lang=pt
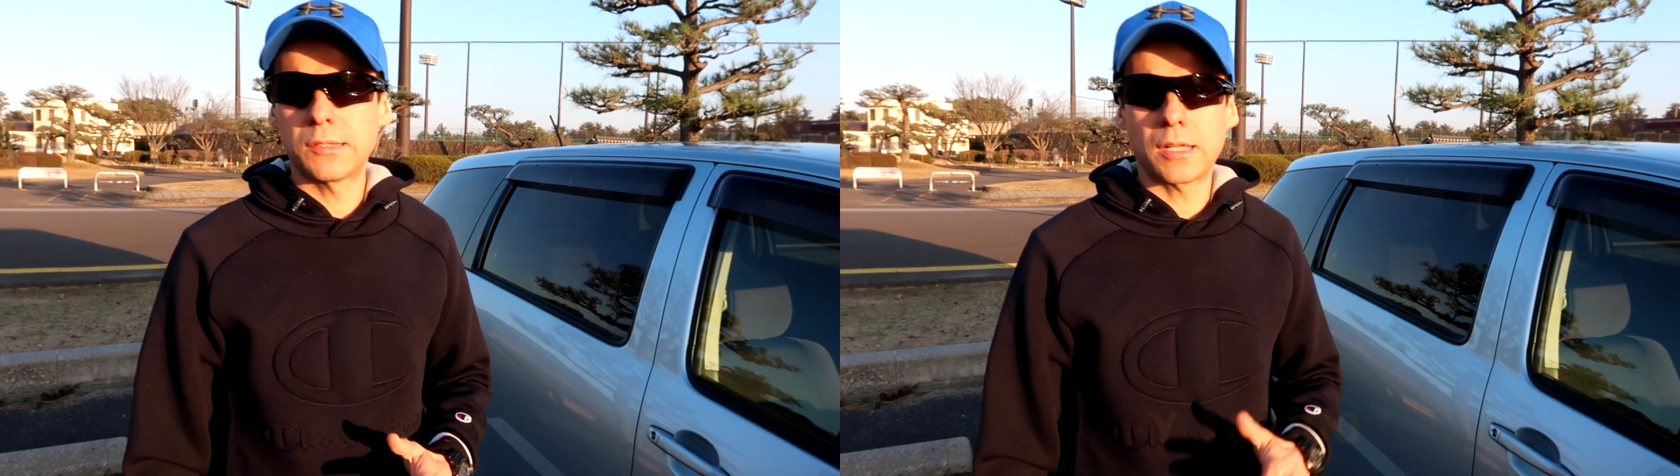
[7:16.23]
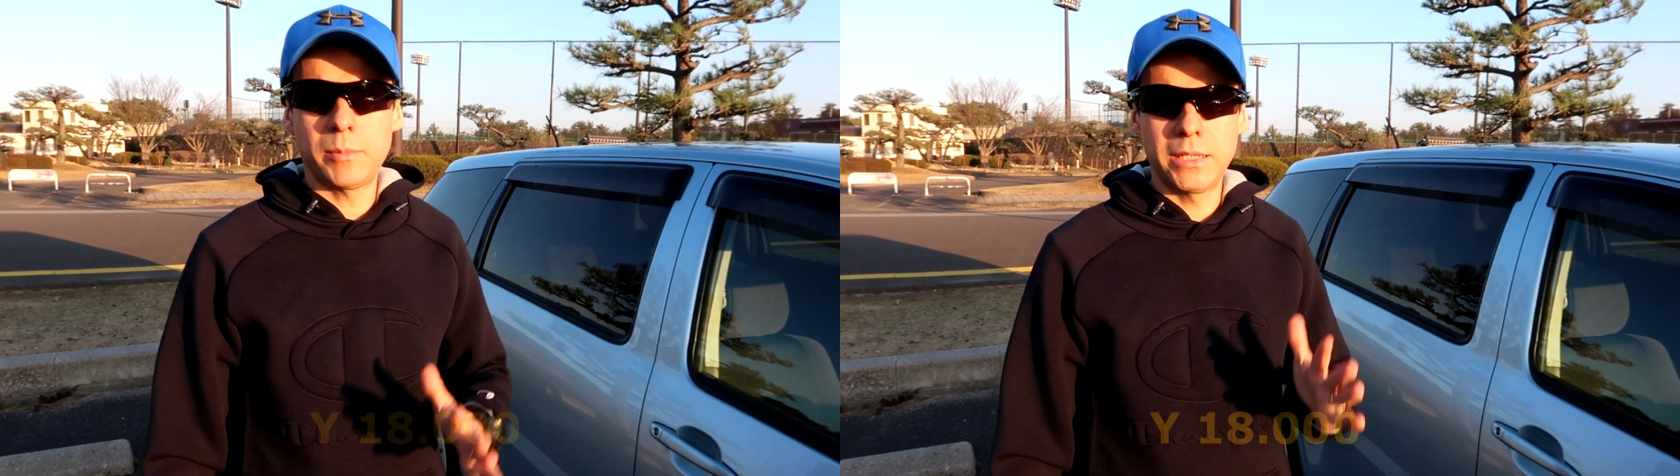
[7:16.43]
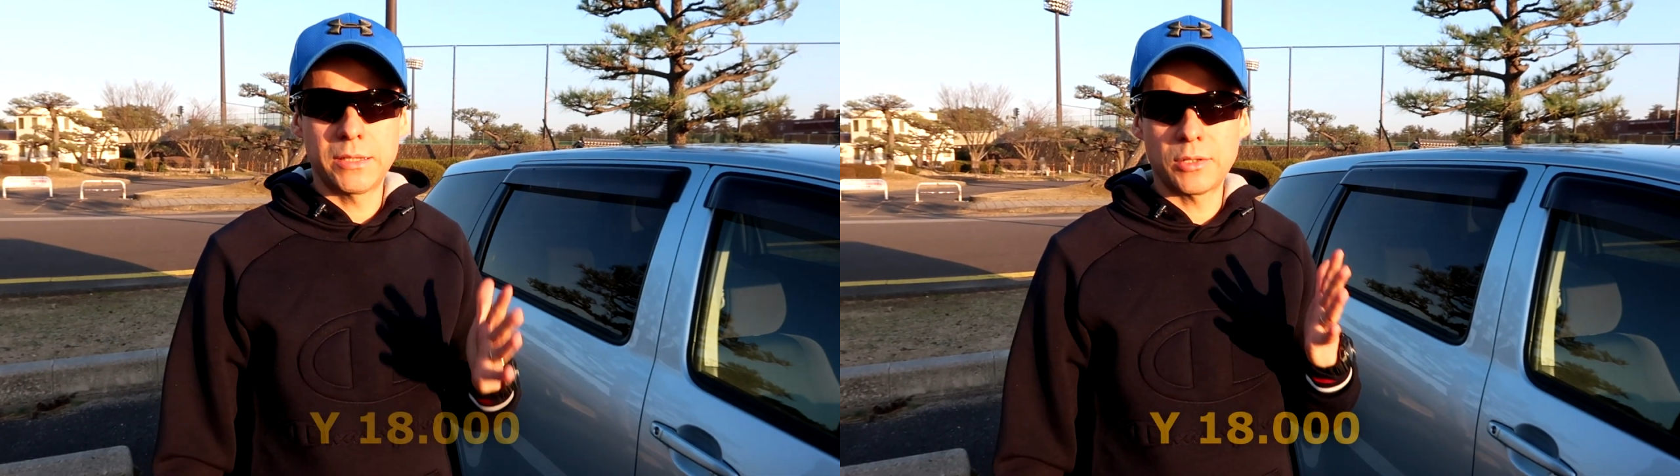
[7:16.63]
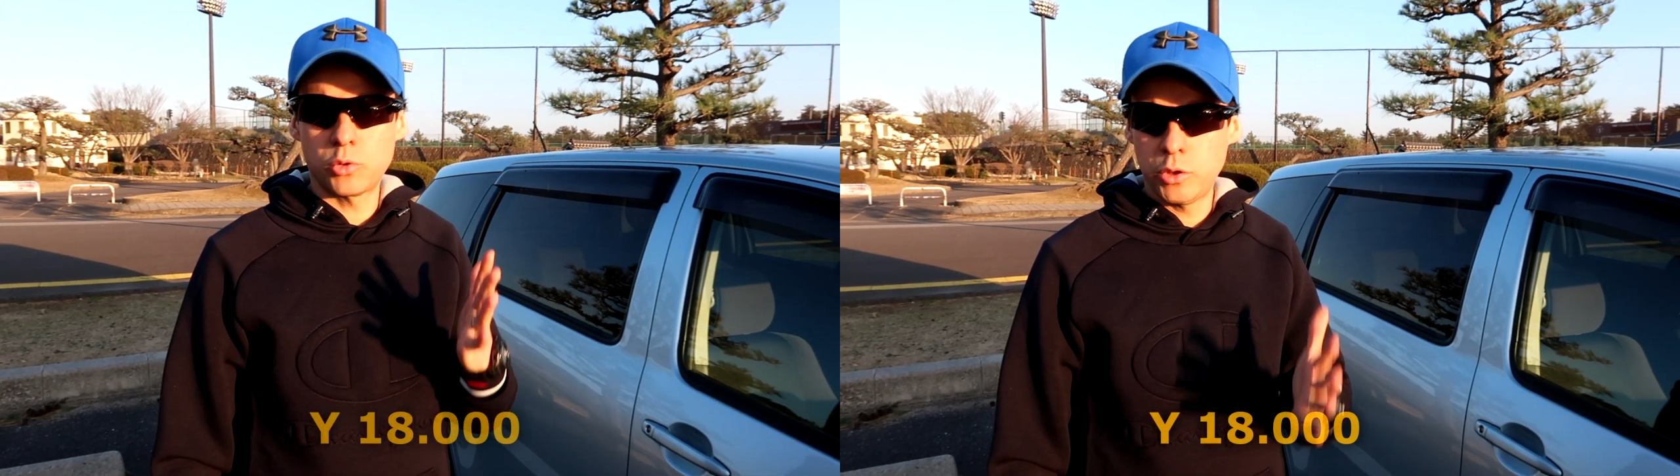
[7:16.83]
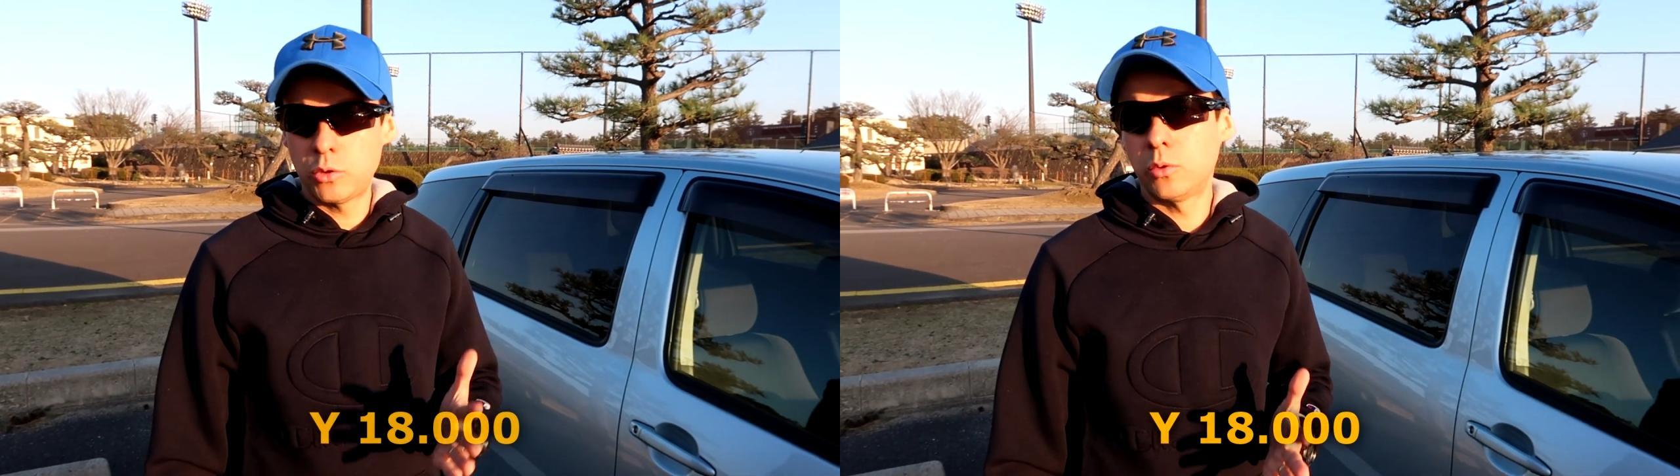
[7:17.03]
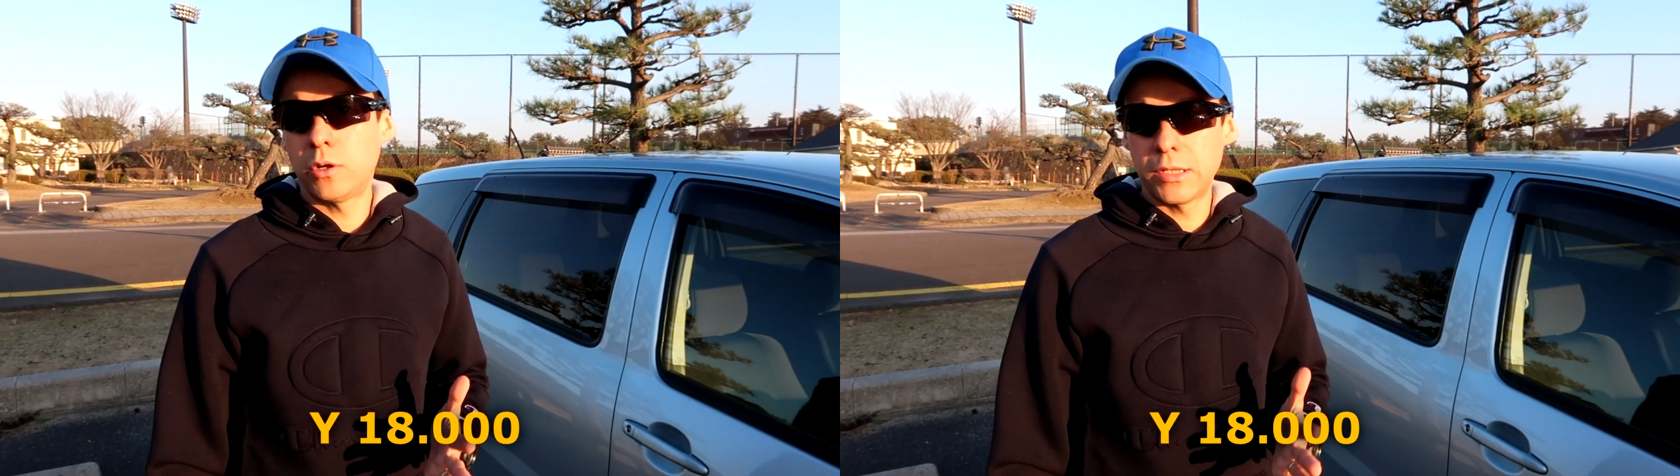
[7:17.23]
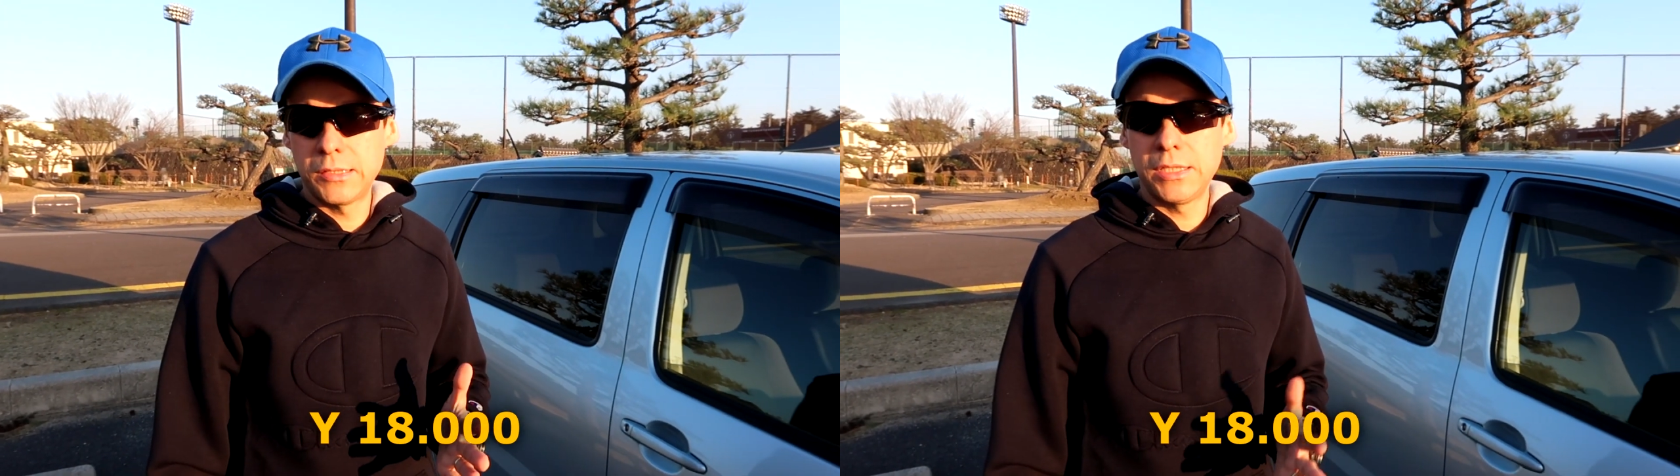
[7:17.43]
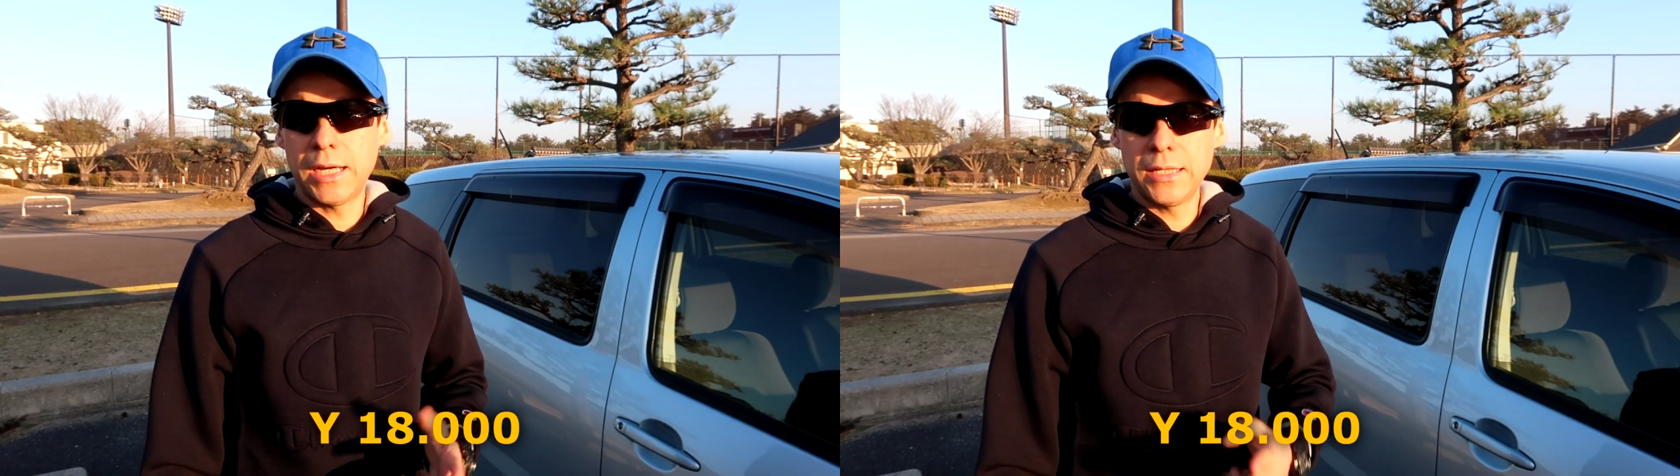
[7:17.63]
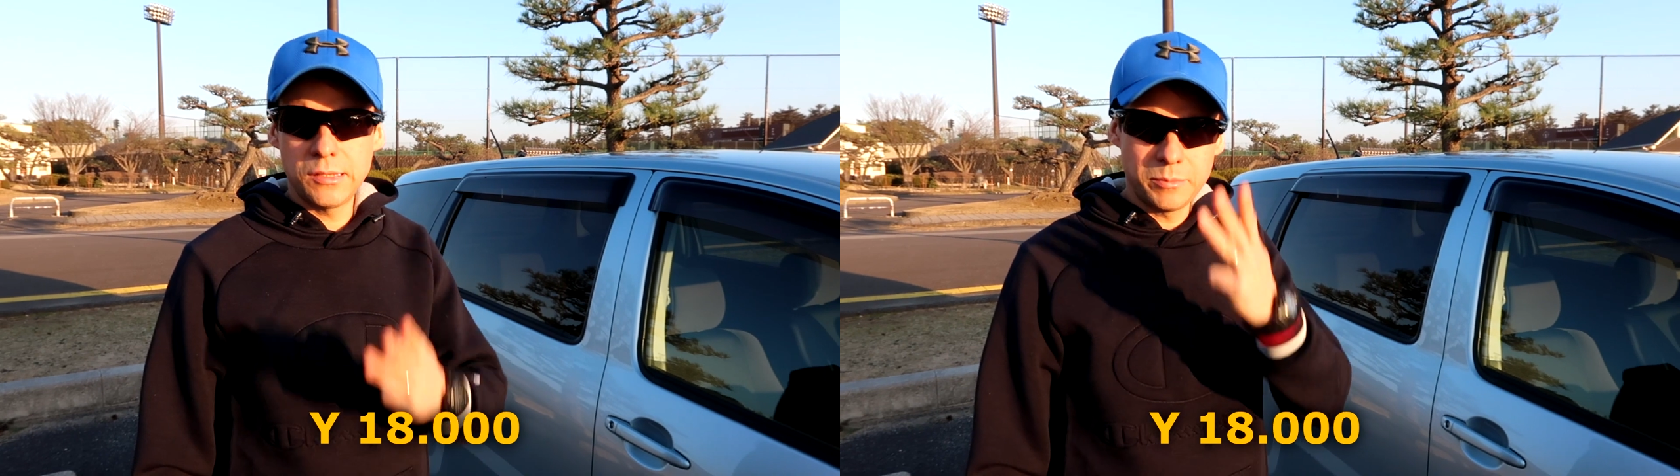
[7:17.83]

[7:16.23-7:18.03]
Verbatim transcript: trabalhando as 8 horas diárias